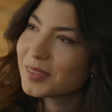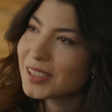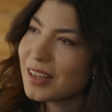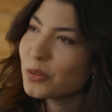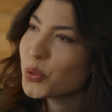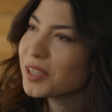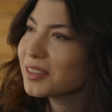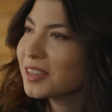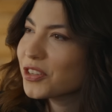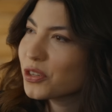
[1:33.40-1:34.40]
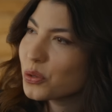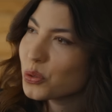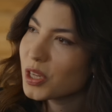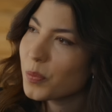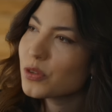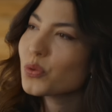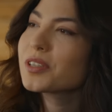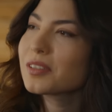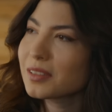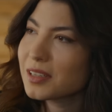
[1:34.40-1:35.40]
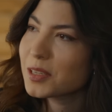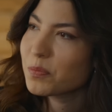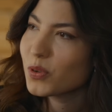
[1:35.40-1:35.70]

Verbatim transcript: sen de uyanık geçiniyorsun ama hiç uyanık değilsin